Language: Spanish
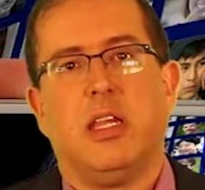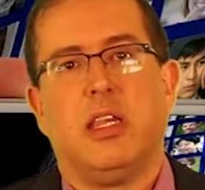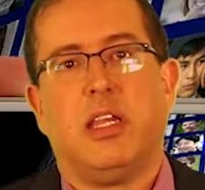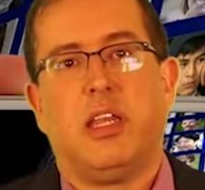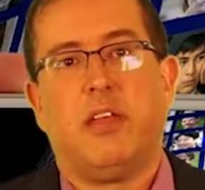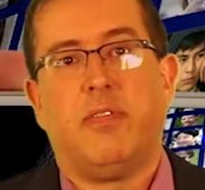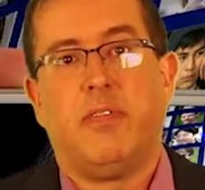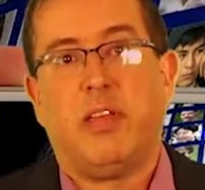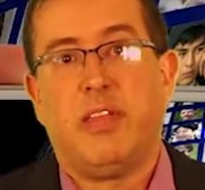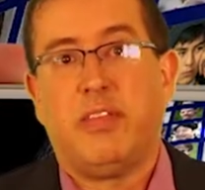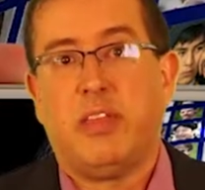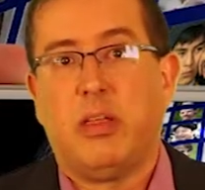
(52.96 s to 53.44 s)

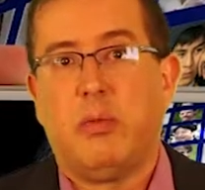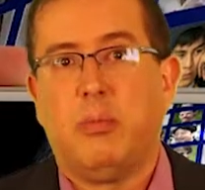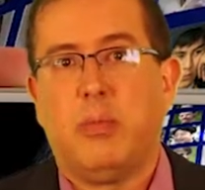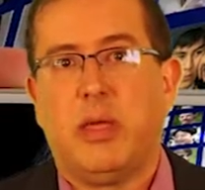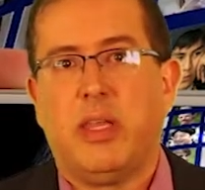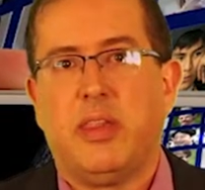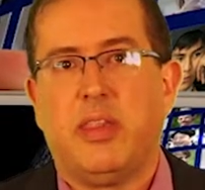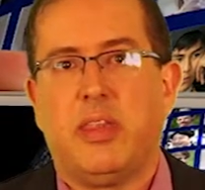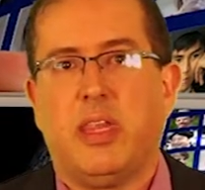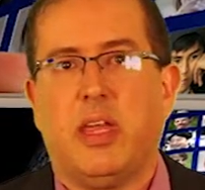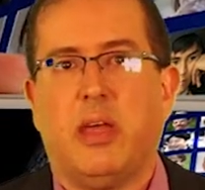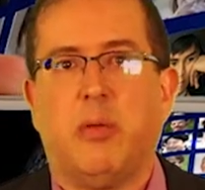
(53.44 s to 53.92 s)

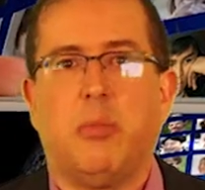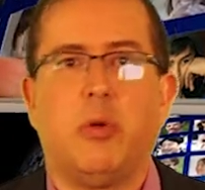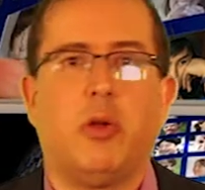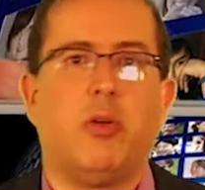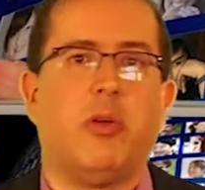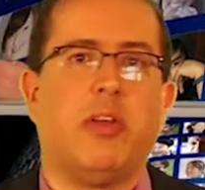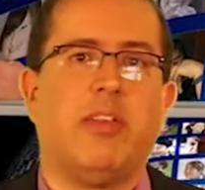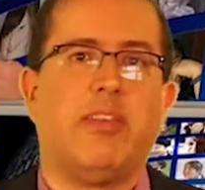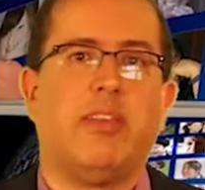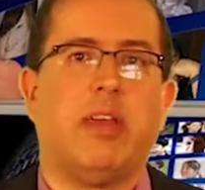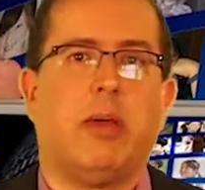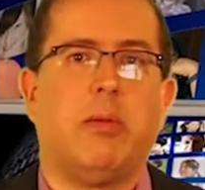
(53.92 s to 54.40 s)
difícilmente
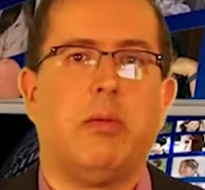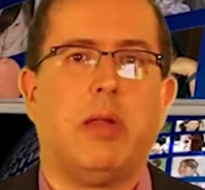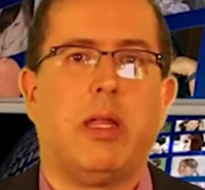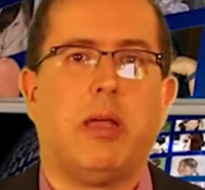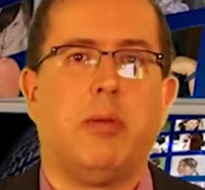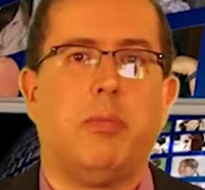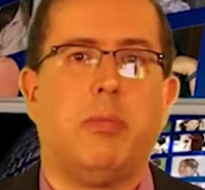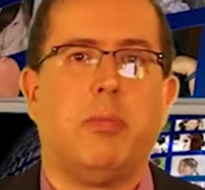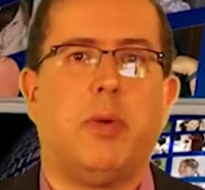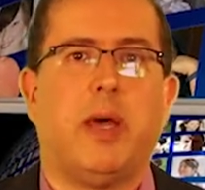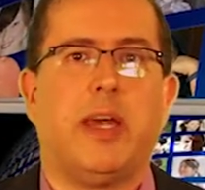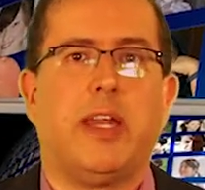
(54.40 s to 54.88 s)

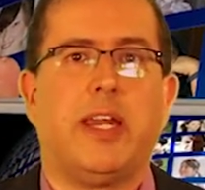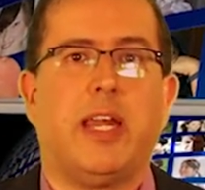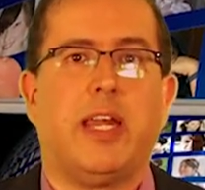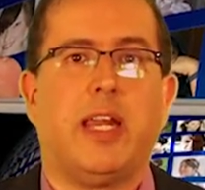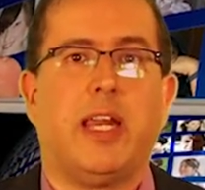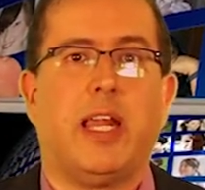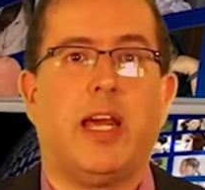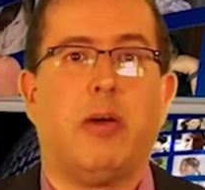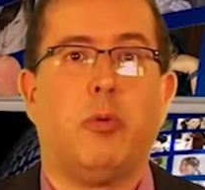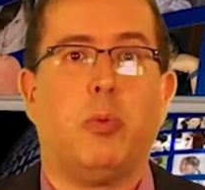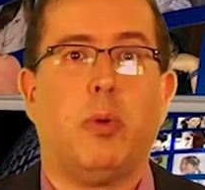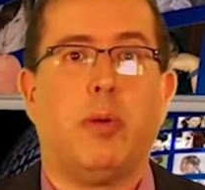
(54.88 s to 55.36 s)
aprovechable para
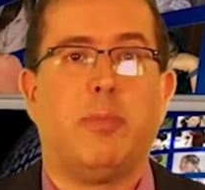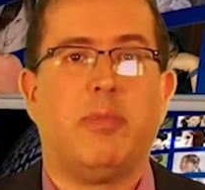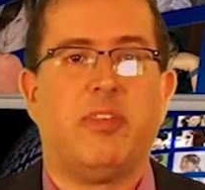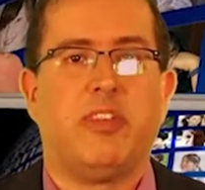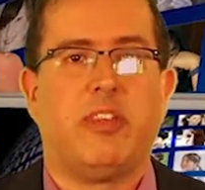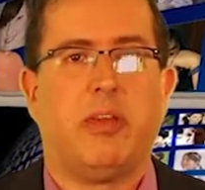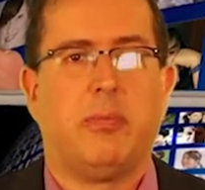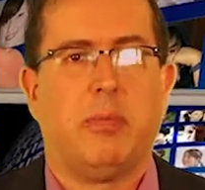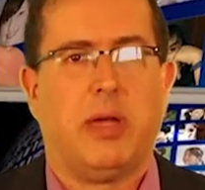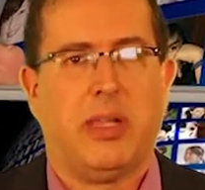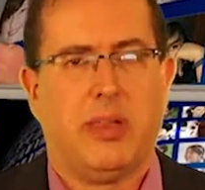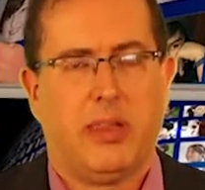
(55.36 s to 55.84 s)
la web
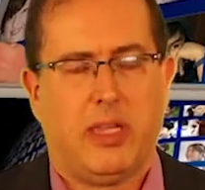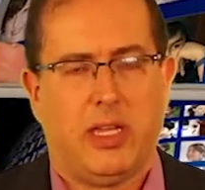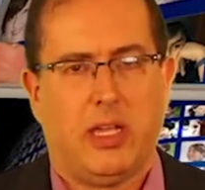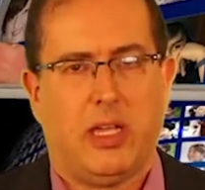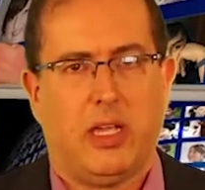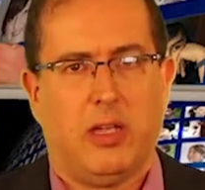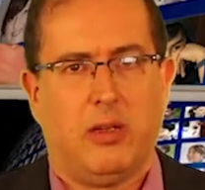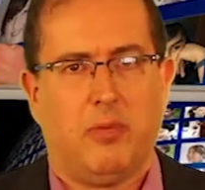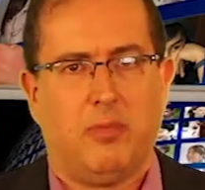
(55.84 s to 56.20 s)
semántica.